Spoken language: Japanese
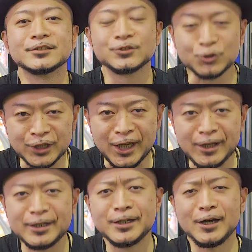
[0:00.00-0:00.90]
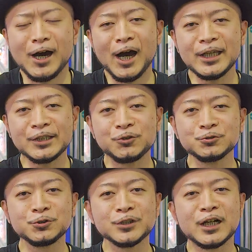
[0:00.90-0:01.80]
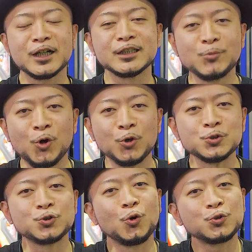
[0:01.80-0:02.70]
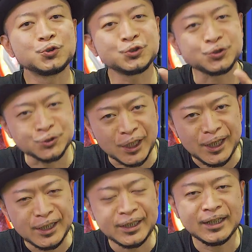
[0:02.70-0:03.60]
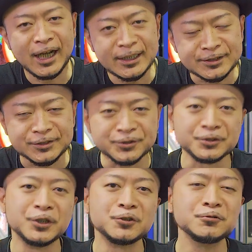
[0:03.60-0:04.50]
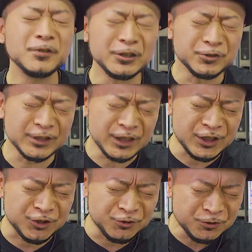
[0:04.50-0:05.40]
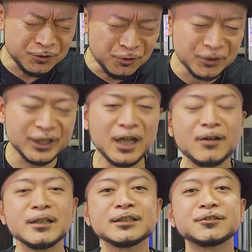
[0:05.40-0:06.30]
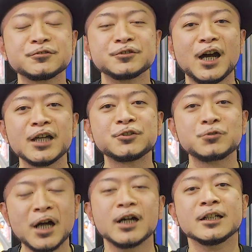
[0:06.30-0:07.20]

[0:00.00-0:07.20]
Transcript: そしてアイコンの中でも特殊でかつ上乗せに重要に関わってくるアイコンが